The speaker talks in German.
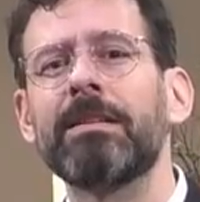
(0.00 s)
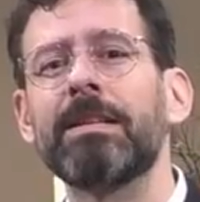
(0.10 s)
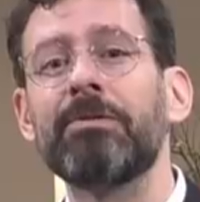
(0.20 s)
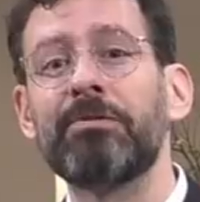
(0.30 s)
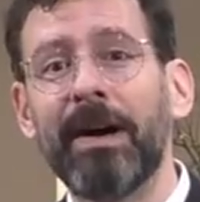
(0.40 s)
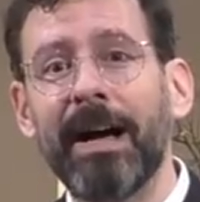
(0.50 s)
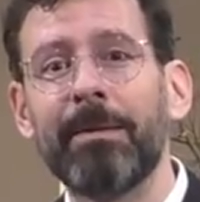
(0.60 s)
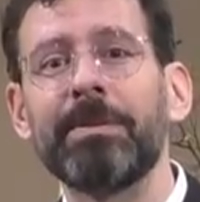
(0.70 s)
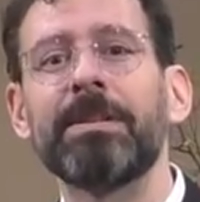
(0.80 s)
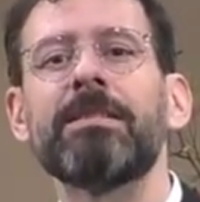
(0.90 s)
Die
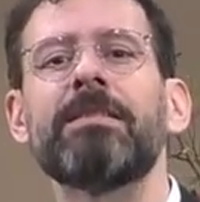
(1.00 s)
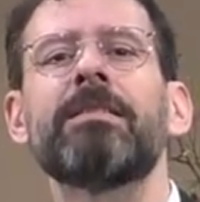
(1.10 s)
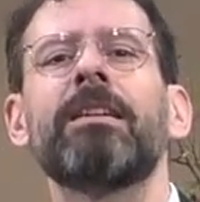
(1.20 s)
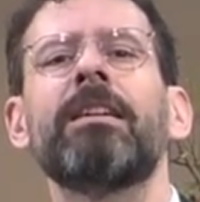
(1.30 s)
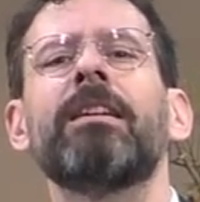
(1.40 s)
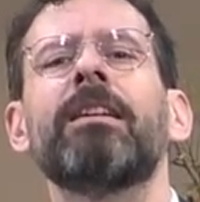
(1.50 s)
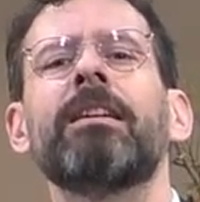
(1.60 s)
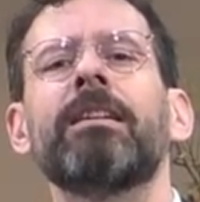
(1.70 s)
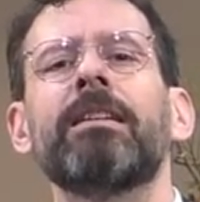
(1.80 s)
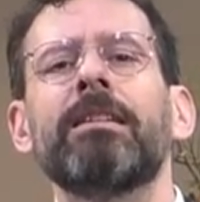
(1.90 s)
Farbe des
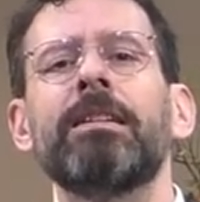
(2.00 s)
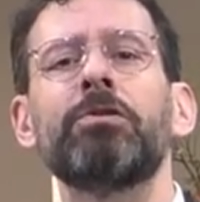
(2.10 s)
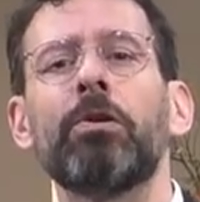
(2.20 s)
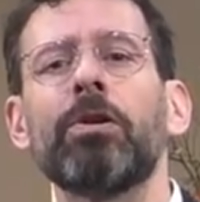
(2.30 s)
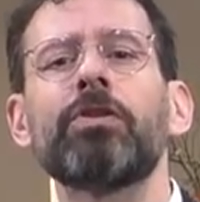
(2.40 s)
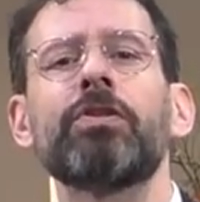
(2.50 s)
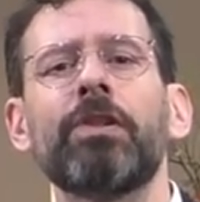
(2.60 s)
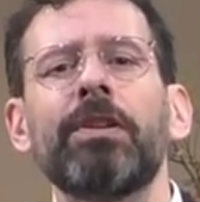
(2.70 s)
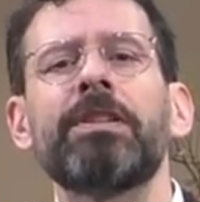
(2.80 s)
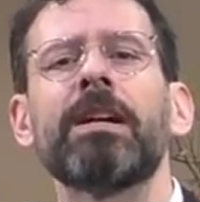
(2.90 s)
liturgischen
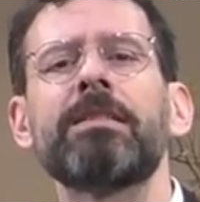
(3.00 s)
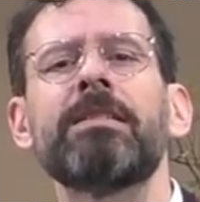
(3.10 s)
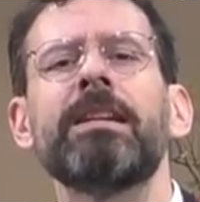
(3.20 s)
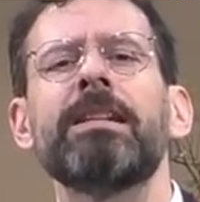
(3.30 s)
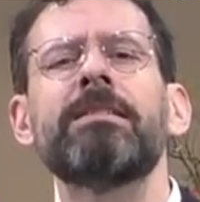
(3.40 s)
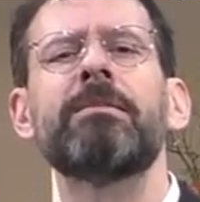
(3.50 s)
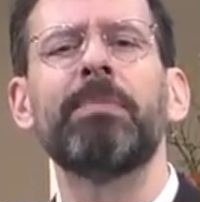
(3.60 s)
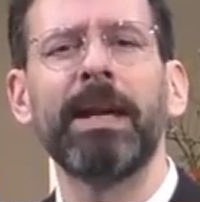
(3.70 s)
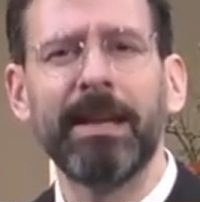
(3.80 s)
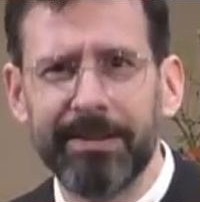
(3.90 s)
Sonntags ist
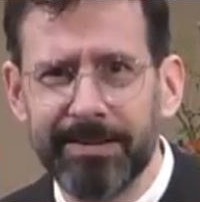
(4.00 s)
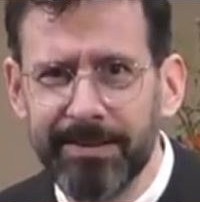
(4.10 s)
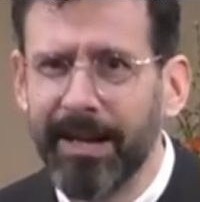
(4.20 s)
pink.